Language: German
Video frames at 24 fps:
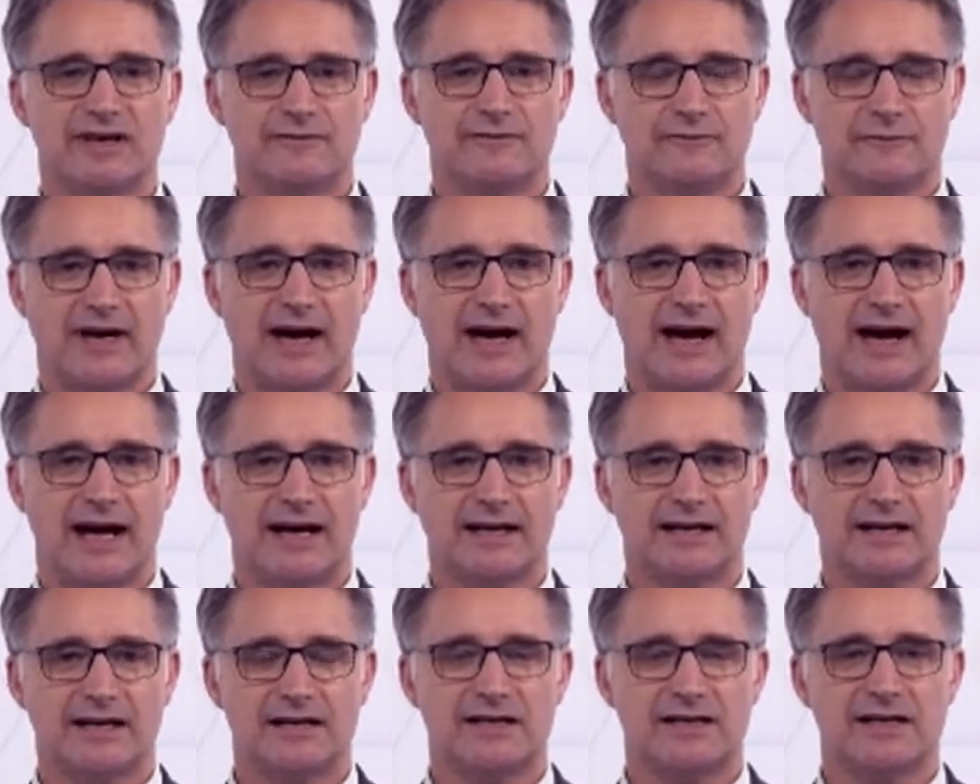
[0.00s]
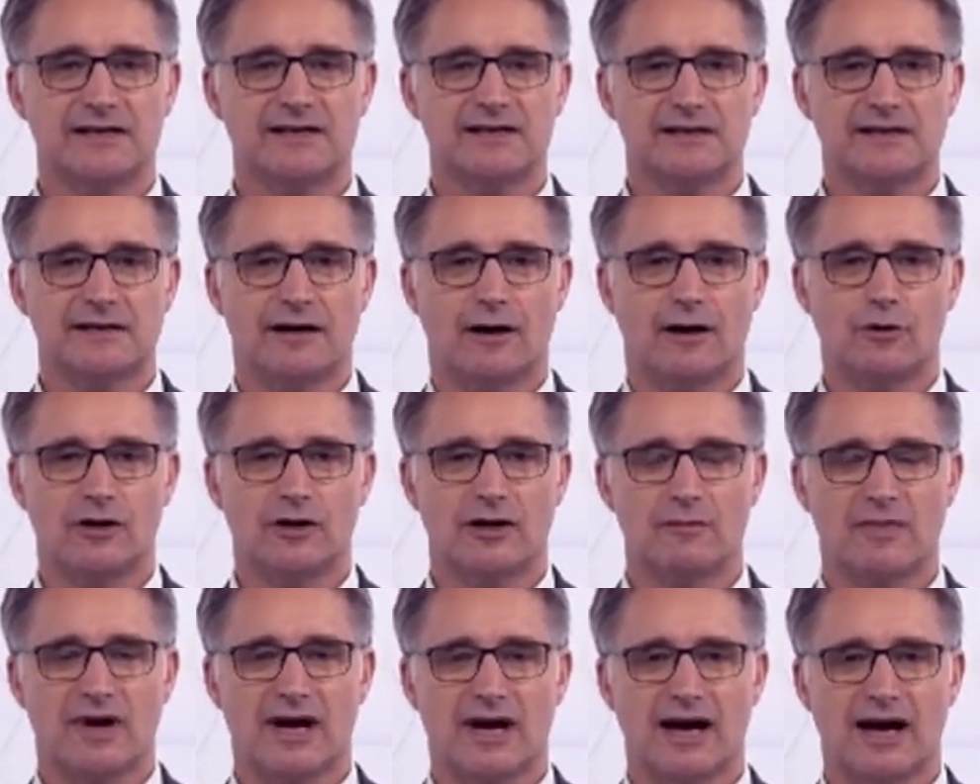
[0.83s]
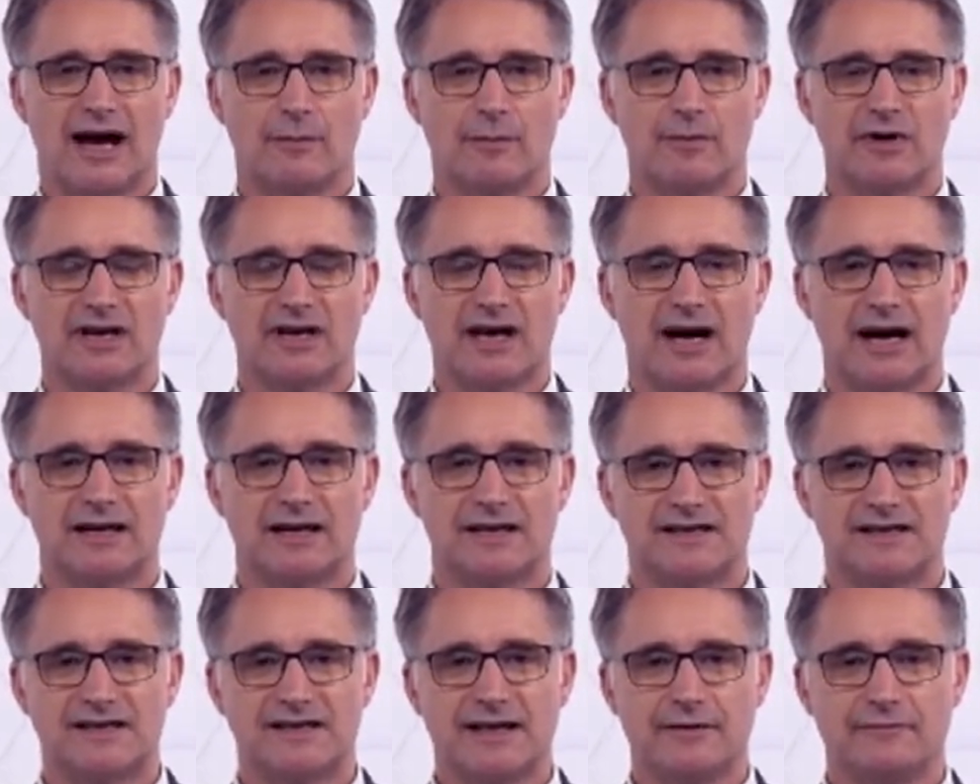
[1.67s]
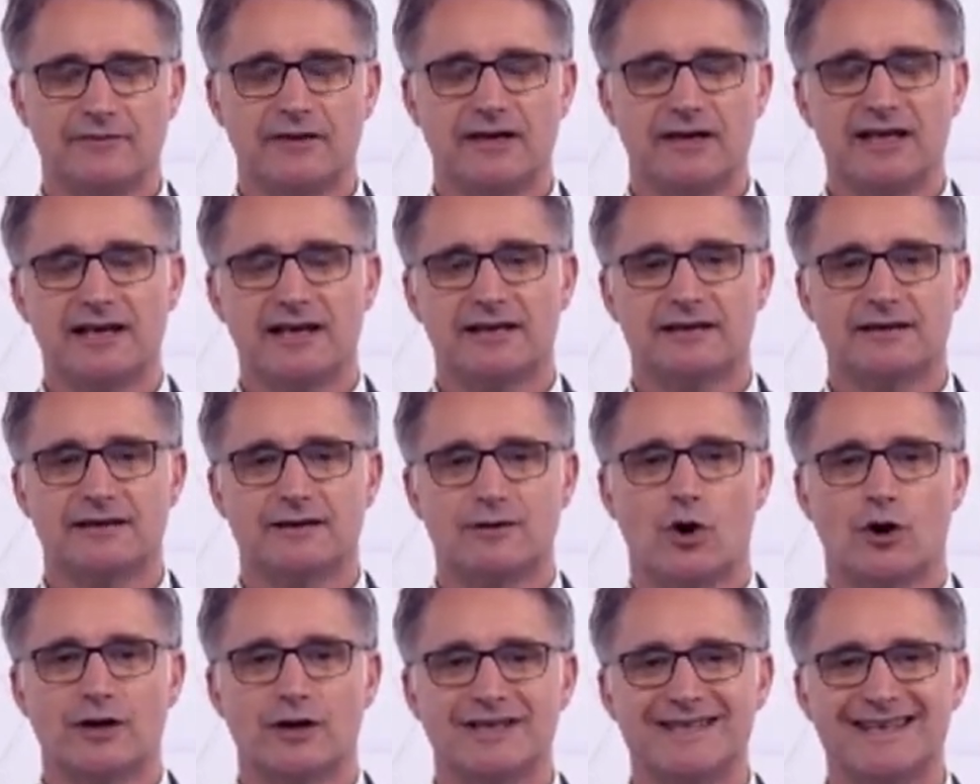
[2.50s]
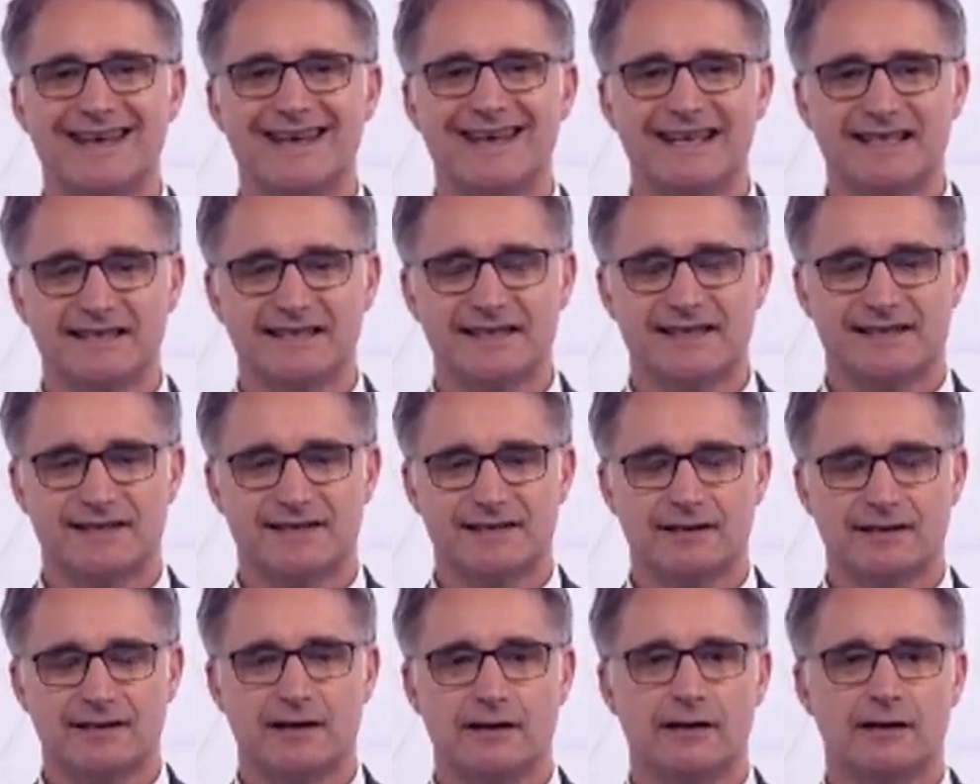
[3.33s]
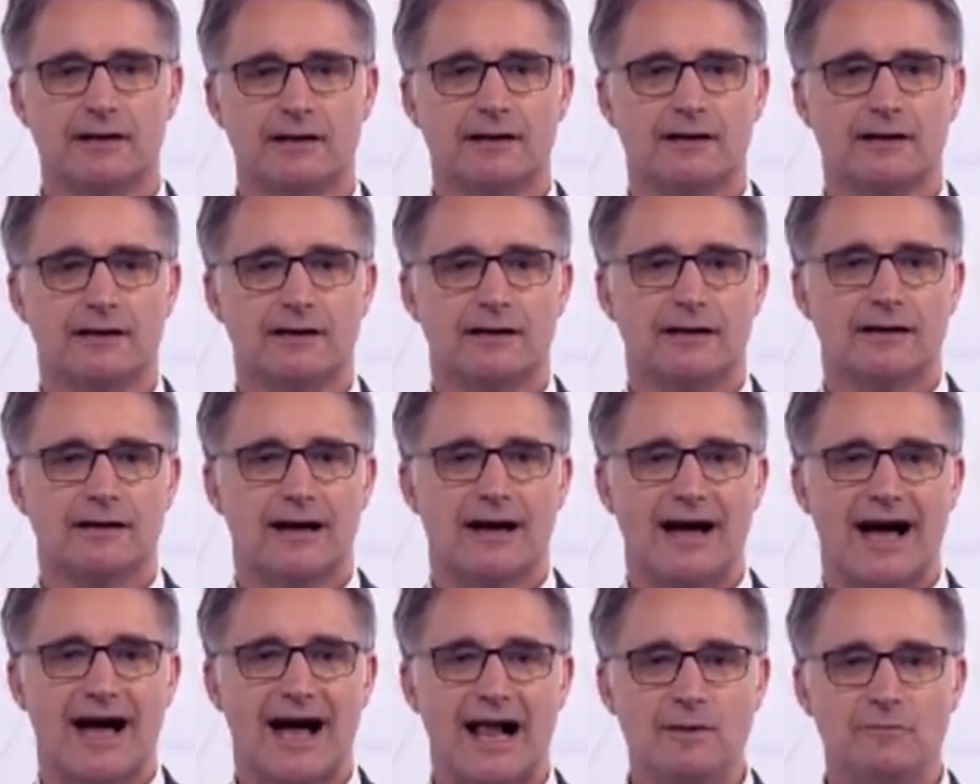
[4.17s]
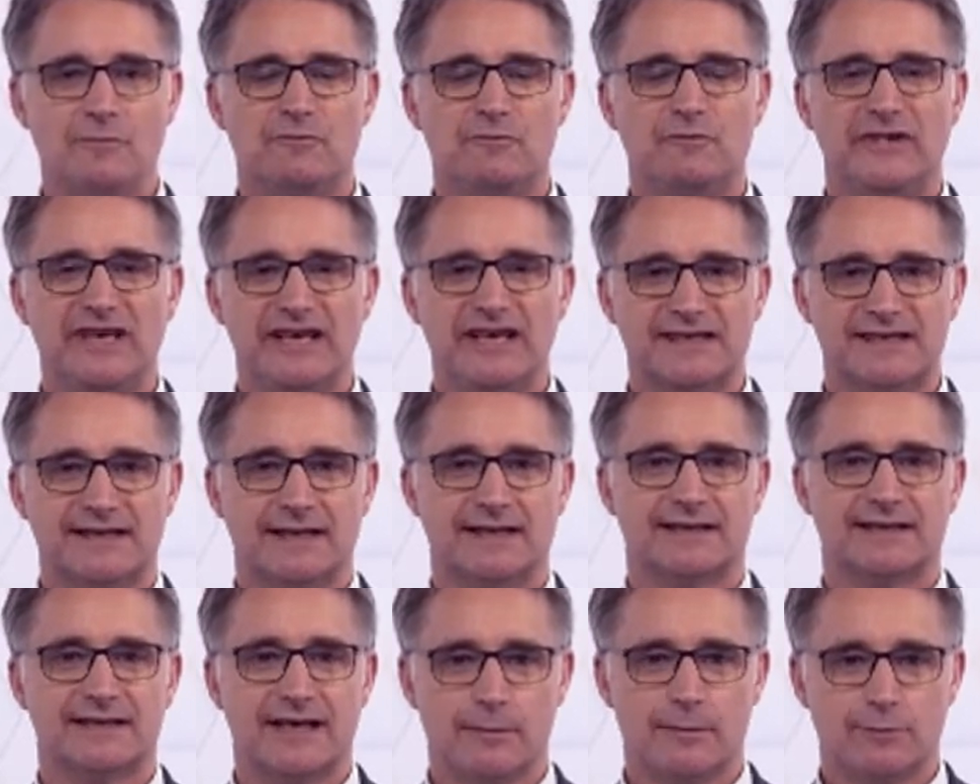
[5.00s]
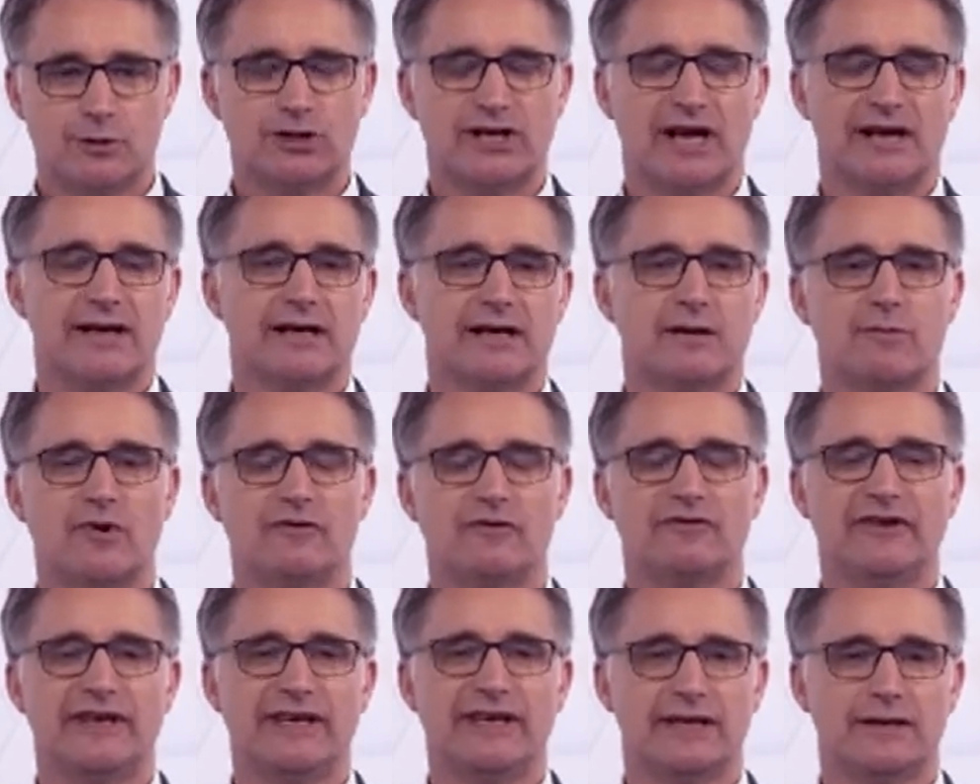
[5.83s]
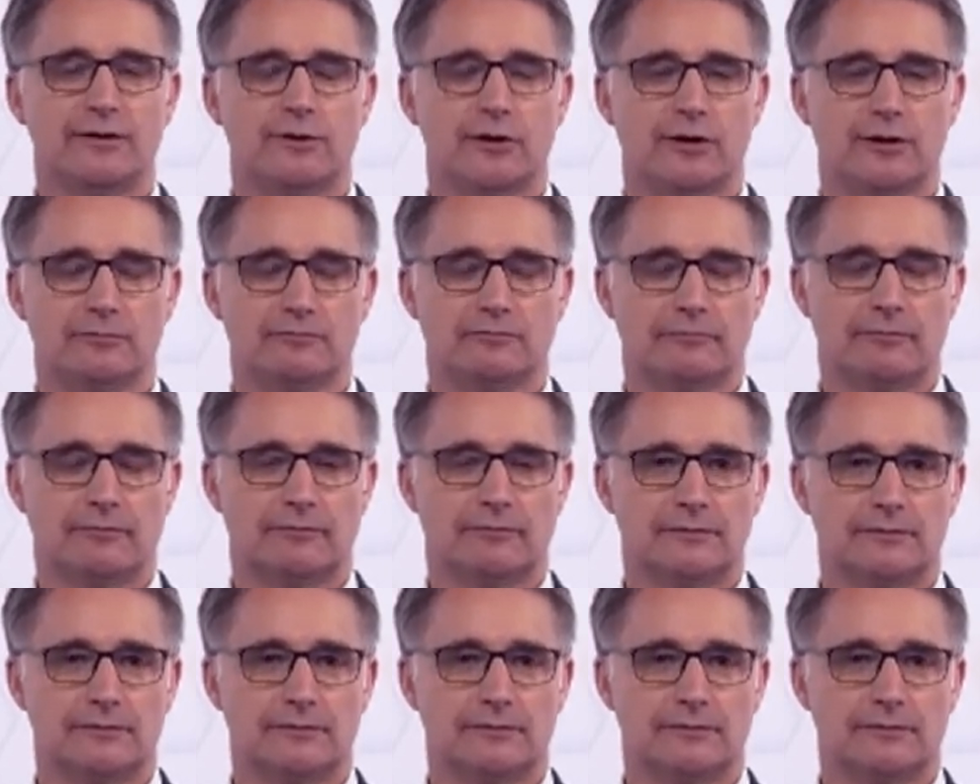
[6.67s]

in Frage, die sich auch im Rahmen eines definierten Kontexts halbwegs selbstständig bewegen können.